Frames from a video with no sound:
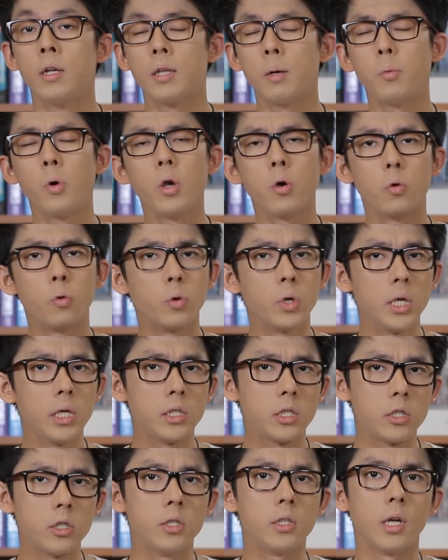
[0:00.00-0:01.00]
他们会无意
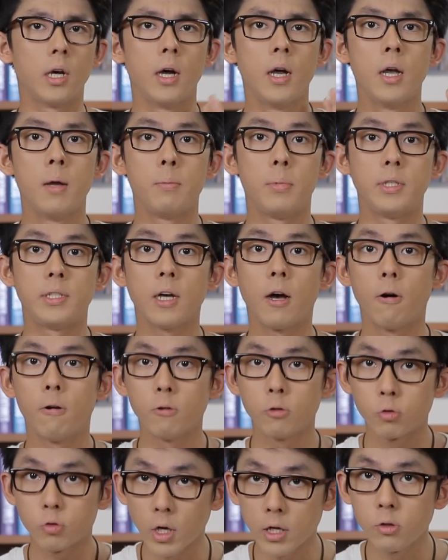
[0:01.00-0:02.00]
识的比
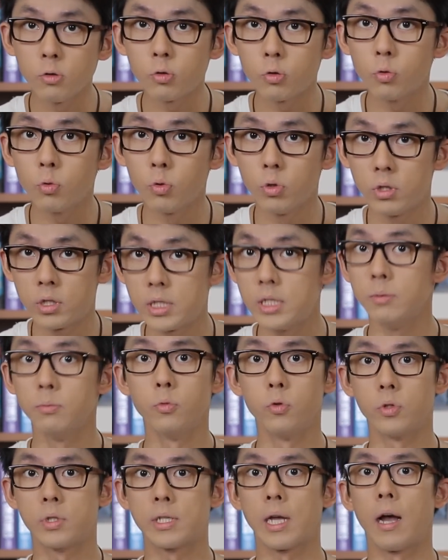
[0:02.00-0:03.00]
较专注于字
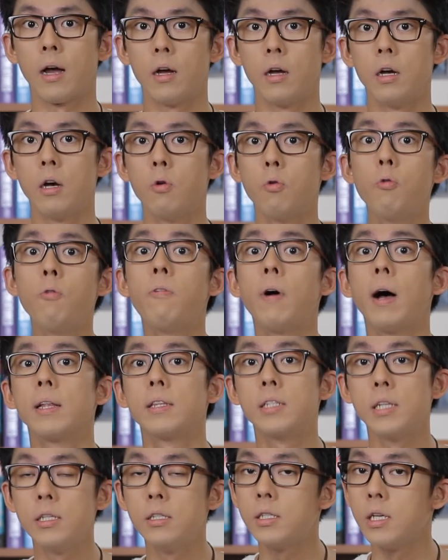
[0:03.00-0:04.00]
幕上，而无法
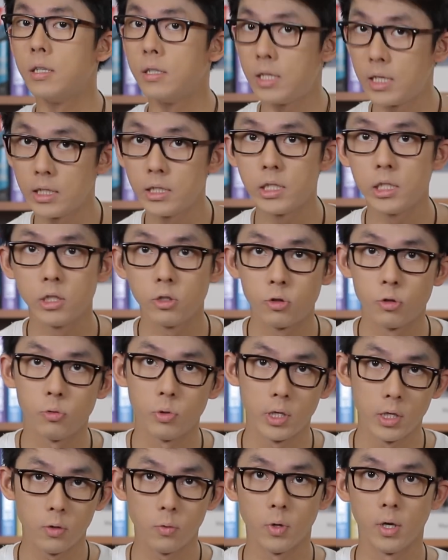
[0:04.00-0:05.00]
真正听进去
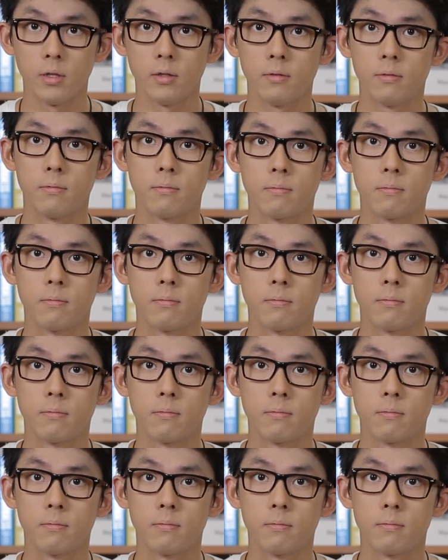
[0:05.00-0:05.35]
英文。